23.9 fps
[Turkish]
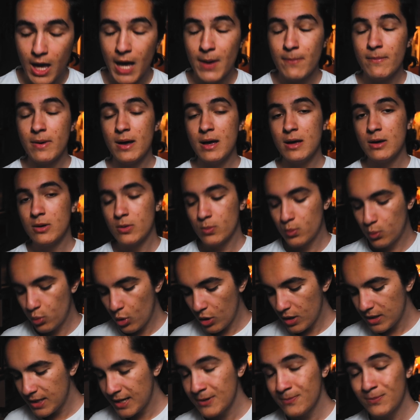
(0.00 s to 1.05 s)
Ama
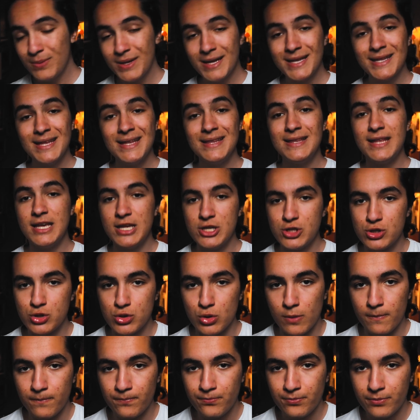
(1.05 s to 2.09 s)
bu alan bir de
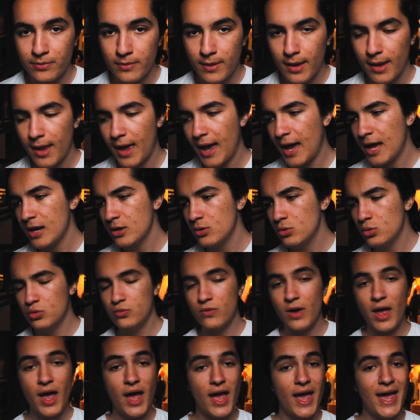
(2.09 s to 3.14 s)
değişiyor. Her
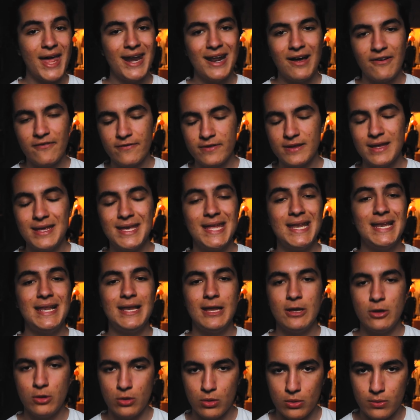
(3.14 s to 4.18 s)
gün veya her hafta
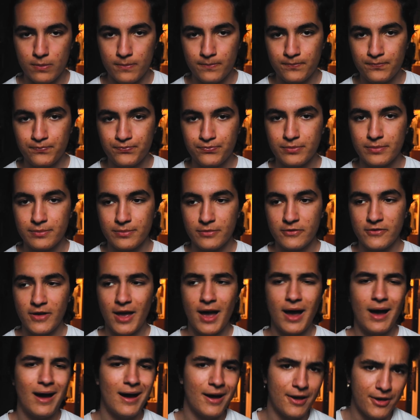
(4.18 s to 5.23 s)
yenileniyor veya